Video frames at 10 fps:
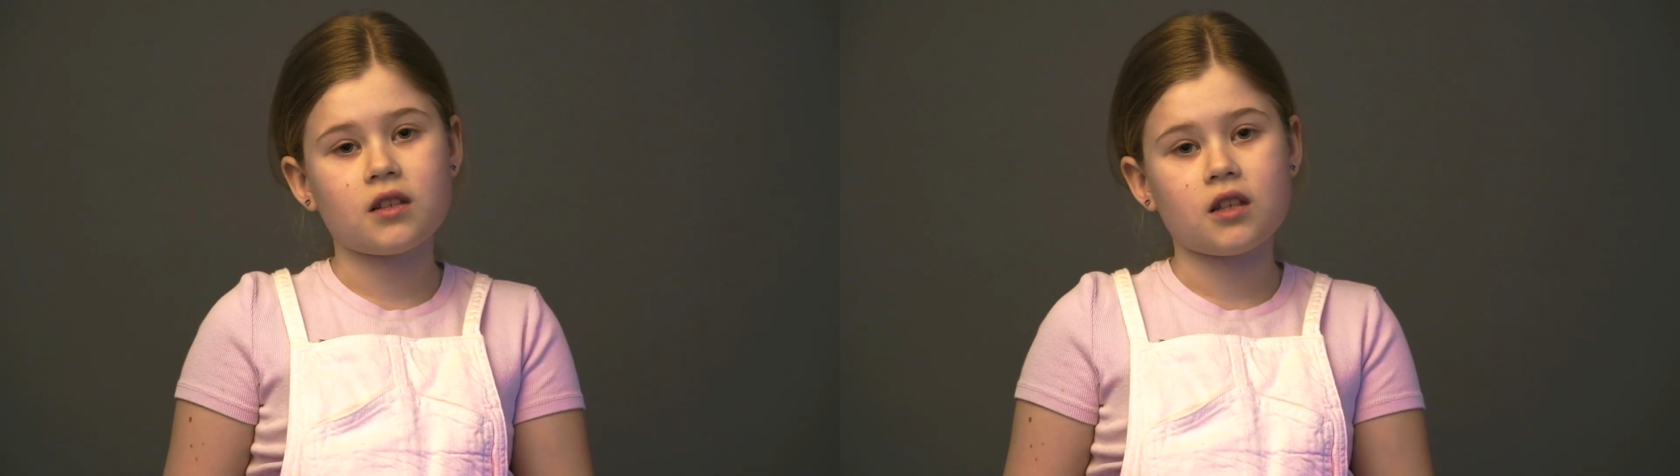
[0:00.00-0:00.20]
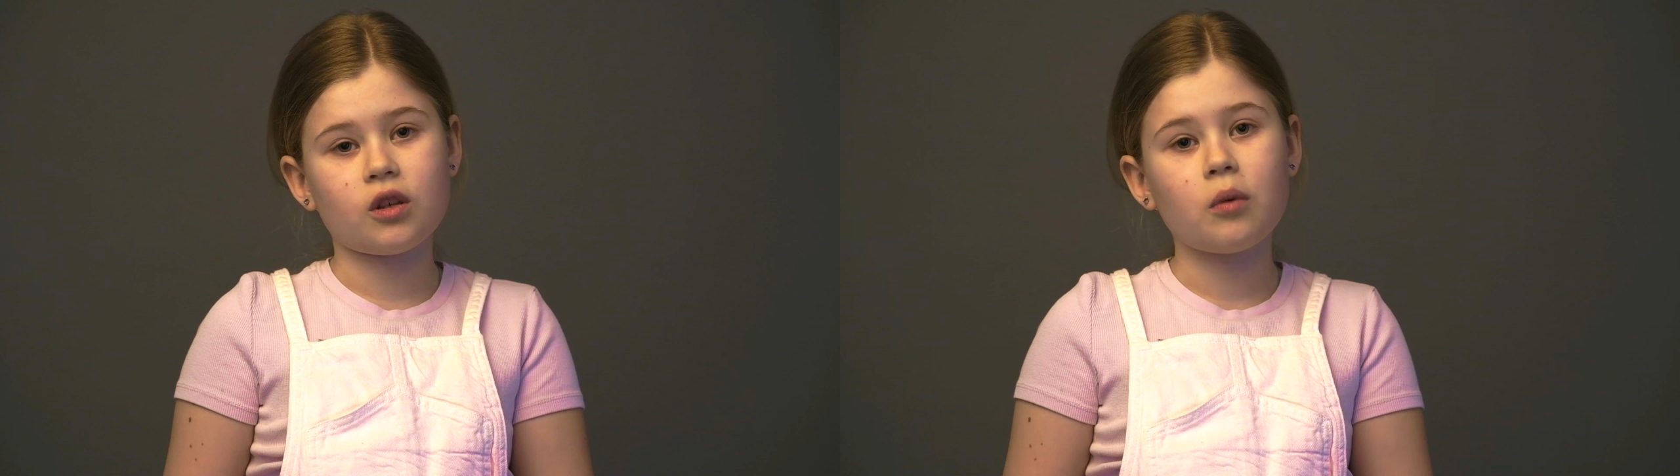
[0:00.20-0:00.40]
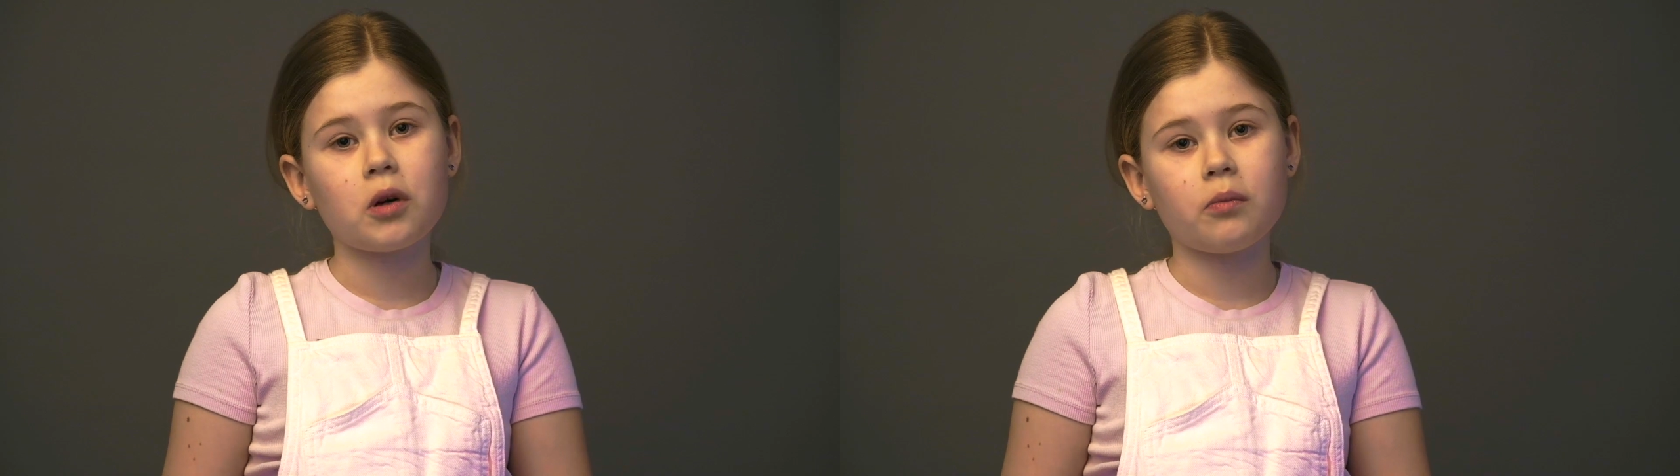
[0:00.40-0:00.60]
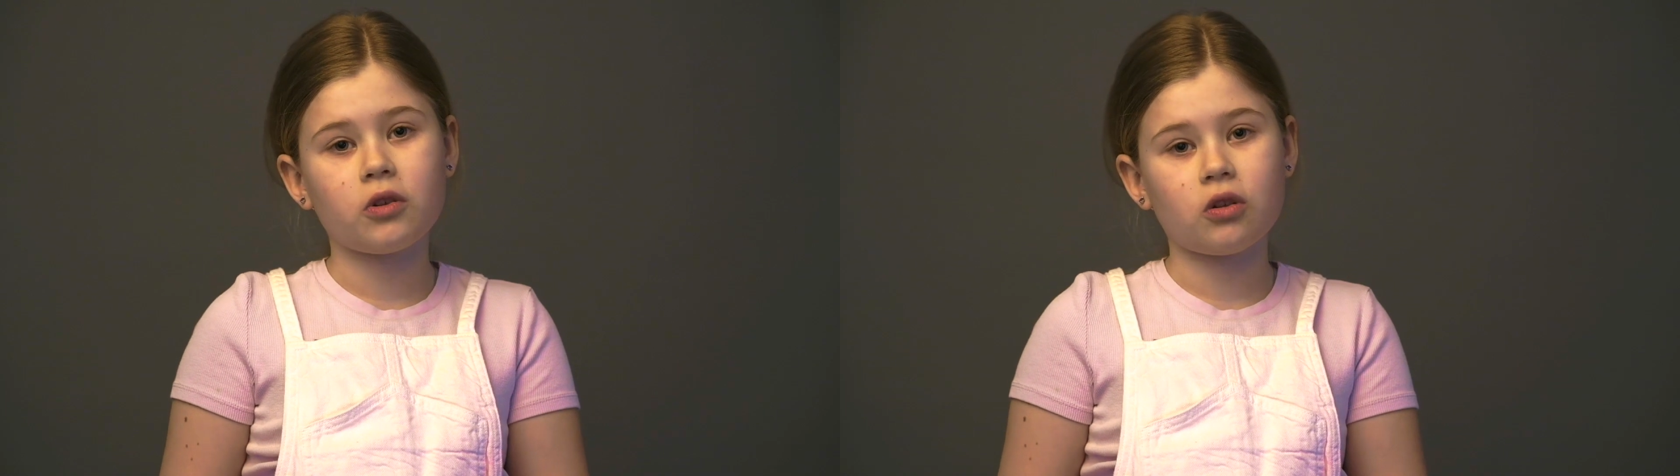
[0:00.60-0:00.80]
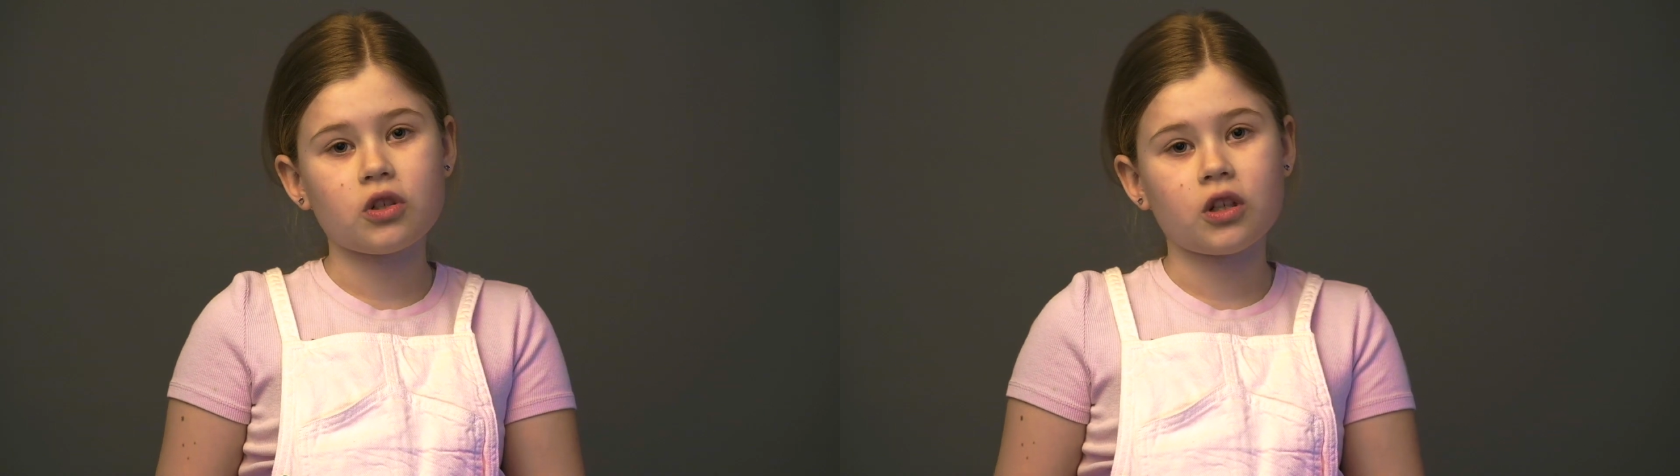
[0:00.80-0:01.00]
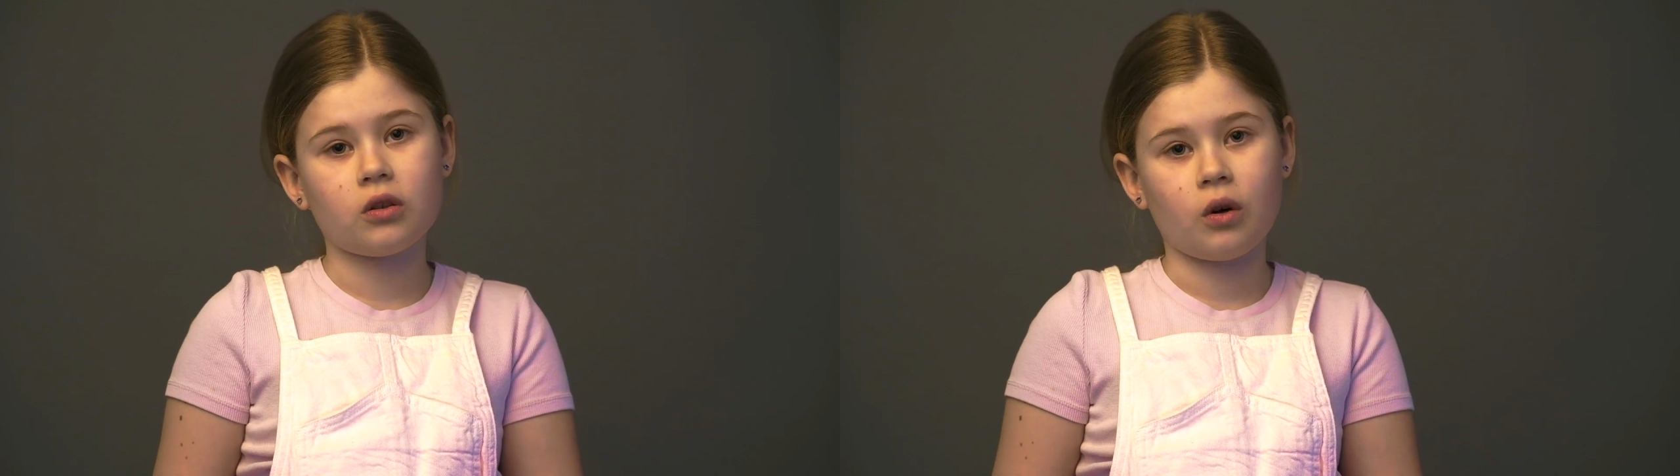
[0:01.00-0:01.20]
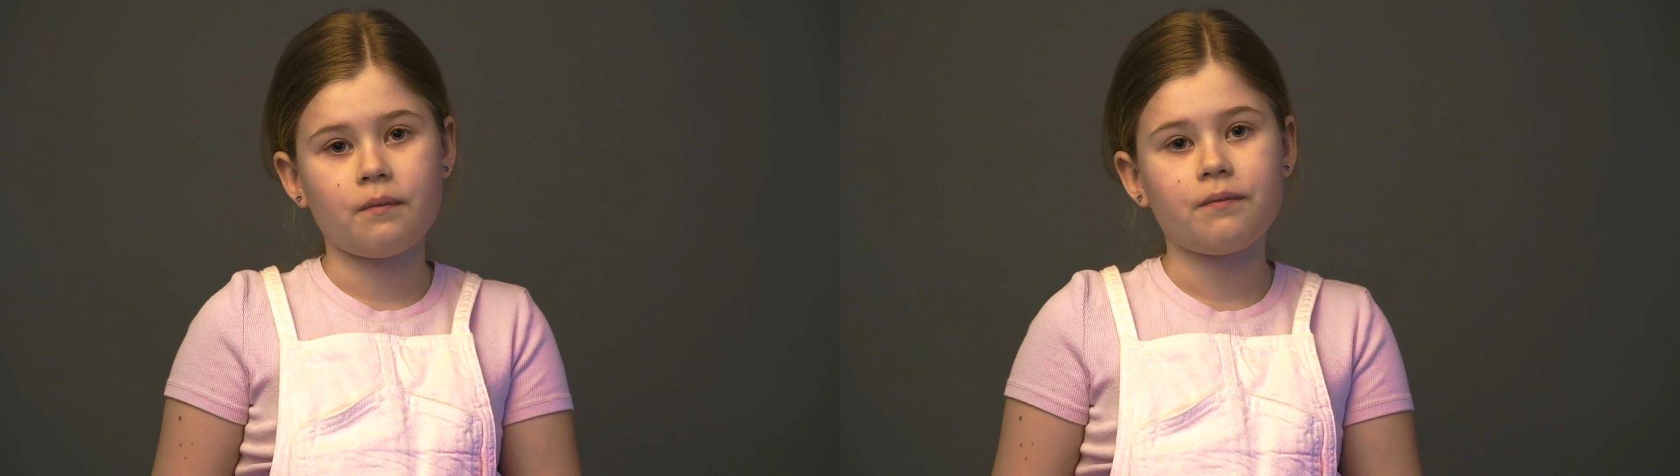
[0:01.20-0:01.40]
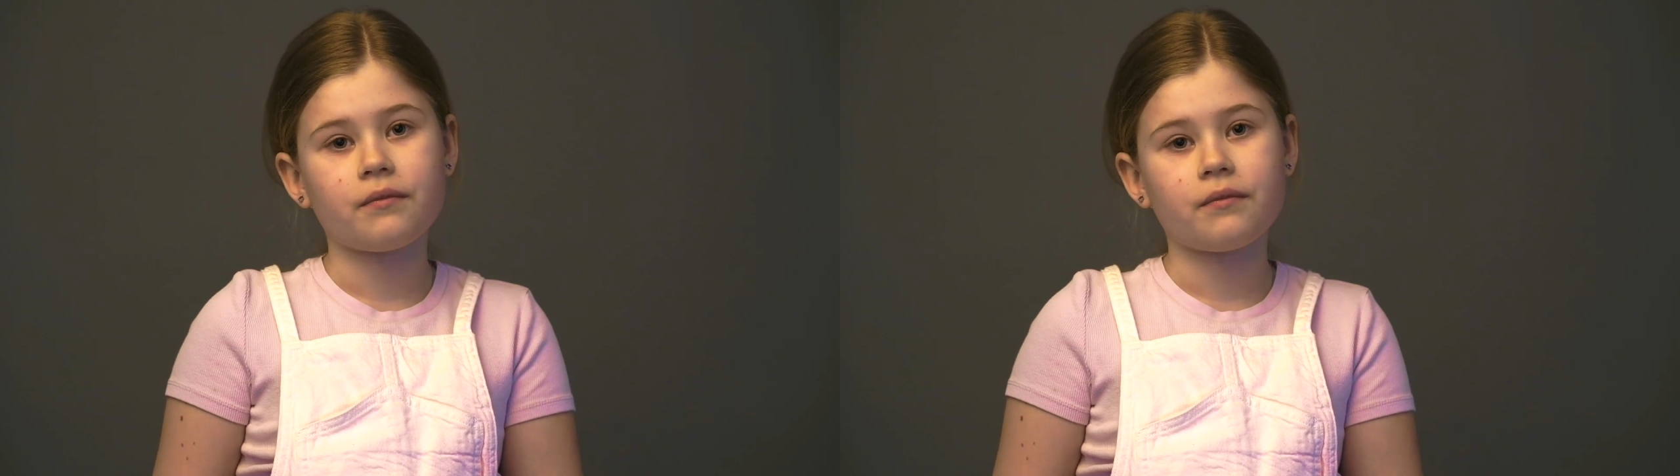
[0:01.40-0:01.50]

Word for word: со съемками тоже кино.